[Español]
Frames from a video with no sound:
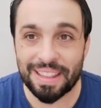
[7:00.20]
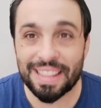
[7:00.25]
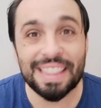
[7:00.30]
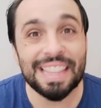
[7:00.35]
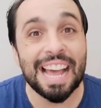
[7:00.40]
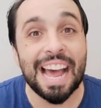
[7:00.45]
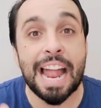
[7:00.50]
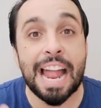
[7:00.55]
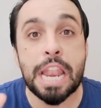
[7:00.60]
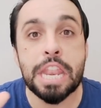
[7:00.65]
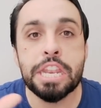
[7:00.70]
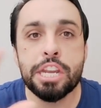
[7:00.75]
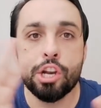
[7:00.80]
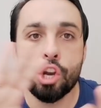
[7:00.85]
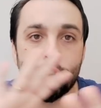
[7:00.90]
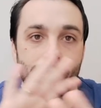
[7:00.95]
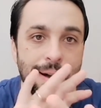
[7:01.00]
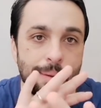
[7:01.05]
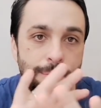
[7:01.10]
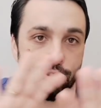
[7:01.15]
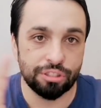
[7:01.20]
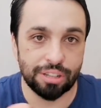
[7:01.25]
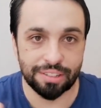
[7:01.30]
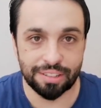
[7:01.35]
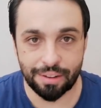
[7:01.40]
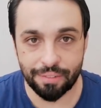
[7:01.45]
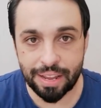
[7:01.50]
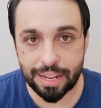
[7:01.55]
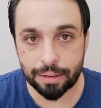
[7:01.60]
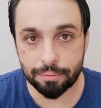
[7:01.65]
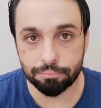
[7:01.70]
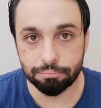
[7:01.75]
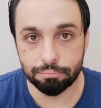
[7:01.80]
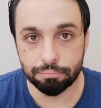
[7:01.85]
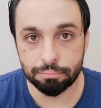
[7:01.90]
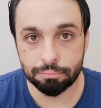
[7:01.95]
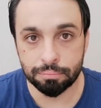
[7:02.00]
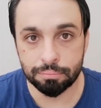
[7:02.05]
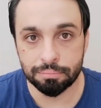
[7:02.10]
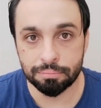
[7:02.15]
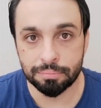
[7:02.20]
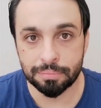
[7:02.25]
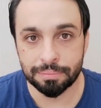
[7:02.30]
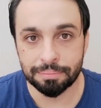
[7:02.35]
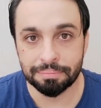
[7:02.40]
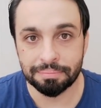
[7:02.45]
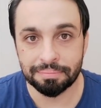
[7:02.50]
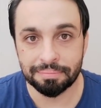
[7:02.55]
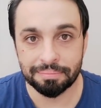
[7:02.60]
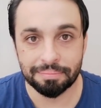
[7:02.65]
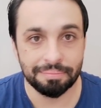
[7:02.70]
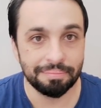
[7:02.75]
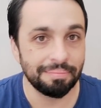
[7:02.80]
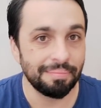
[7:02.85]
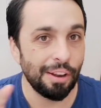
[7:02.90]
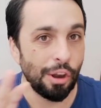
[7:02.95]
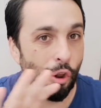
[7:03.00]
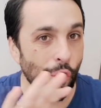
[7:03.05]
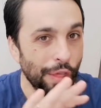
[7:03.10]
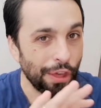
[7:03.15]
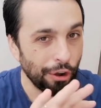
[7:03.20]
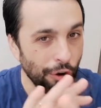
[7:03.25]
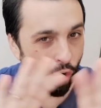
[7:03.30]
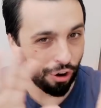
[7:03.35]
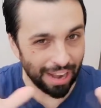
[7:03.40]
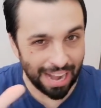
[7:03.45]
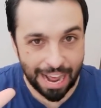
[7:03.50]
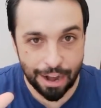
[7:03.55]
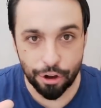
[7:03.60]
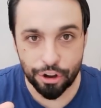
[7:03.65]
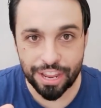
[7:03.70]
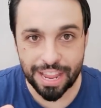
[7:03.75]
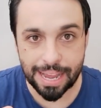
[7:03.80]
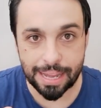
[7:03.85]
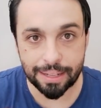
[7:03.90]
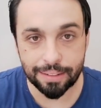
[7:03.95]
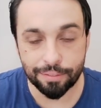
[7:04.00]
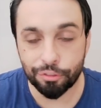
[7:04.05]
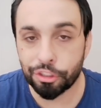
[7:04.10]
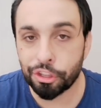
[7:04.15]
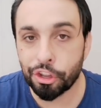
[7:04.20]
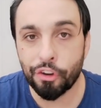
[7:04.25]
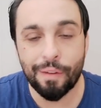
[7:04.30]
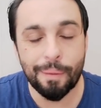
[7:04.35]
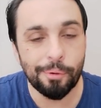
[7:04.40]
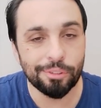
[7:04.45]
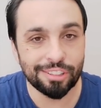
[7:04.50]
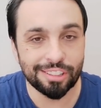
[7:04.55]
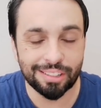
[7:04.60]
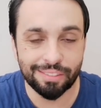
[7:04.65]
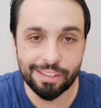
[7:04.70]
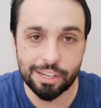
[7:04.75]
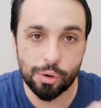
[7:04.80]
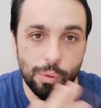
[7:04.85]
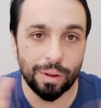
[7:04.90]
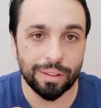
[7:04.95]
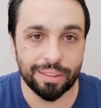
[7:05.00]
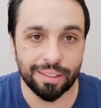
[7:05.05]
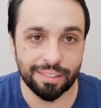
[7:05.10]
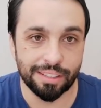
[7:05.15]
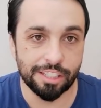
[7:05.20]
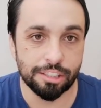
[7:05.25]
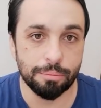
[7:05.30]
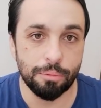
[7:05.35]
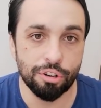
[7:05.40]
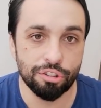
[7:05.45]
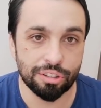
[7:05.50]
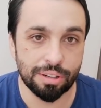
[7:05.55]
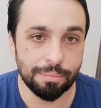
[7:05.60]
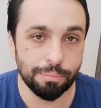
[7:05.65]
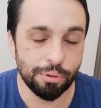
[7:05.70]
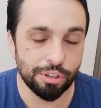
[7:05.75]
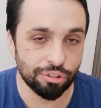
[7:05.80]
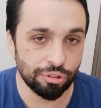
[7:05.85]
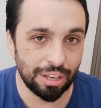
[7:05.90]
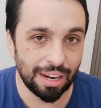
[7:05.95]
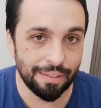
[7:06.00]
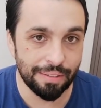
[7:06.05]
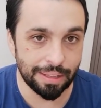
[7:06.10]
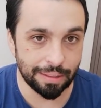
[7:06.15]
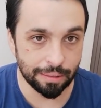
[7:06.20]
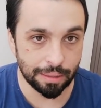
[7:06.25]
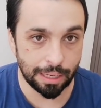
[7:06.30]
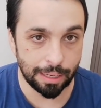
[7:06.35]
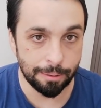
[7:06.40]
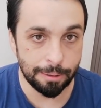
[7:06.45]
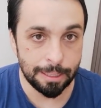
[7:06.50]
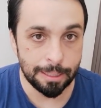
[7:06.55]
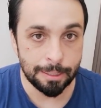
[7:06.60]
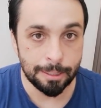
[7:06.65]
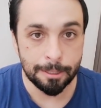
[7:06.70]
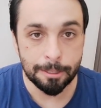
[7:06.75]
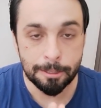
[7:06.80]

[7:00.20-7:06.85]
a la venta, ni lo vamos a saber. Lo dejo claro ya, no vamos a saber cuántas Xbox se han puesto a la venta.